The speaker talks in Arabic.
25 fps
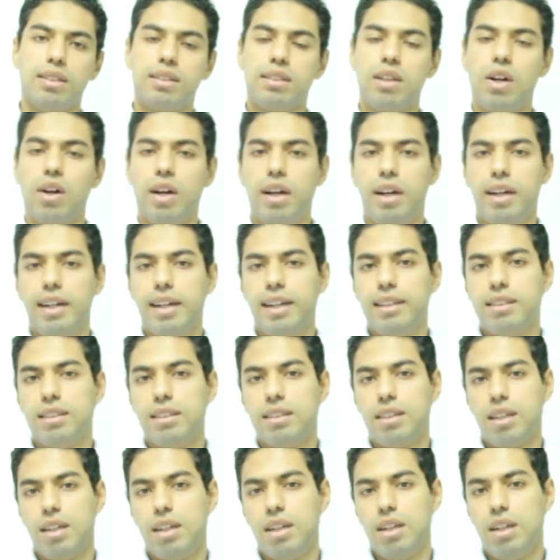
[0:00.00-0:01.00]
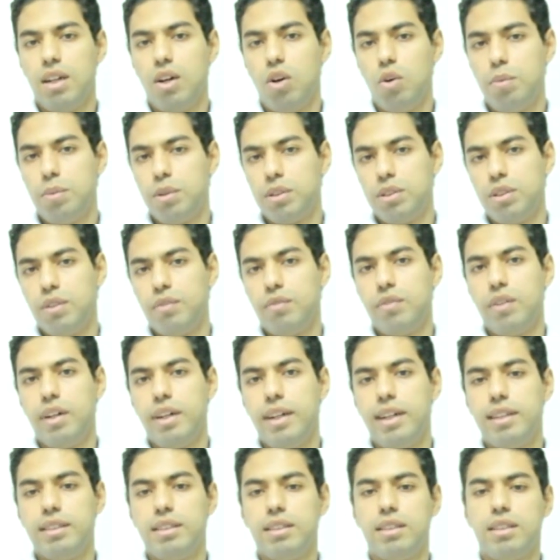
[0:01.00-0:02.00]
سواء عياده الاوبريتيف
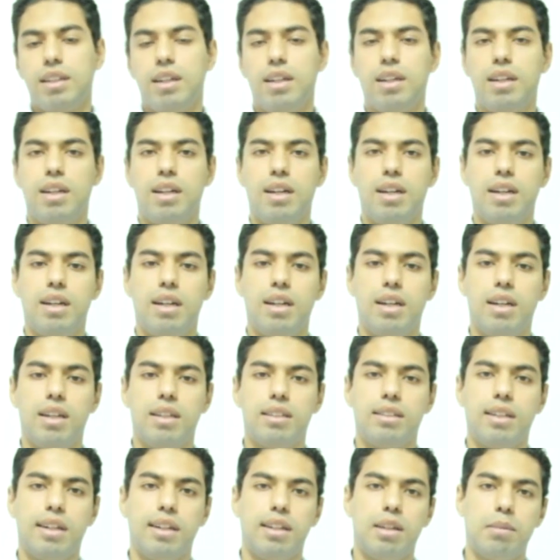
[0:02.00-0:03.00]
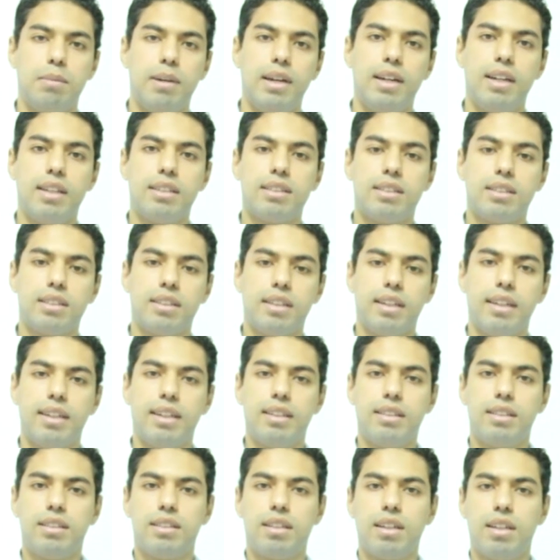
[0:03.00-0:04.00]
عياده التركيبات
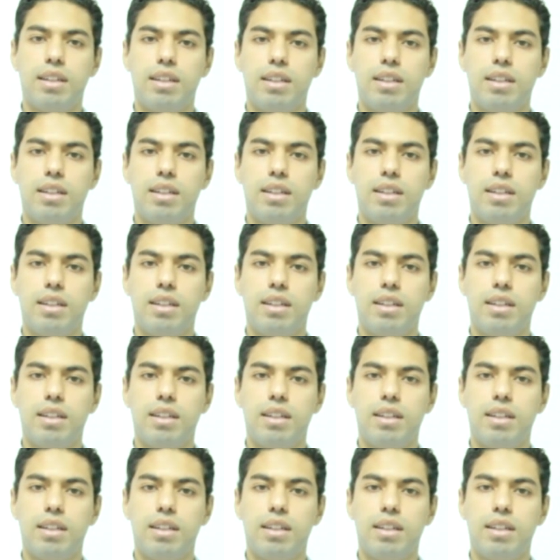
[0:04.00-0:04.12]
عياده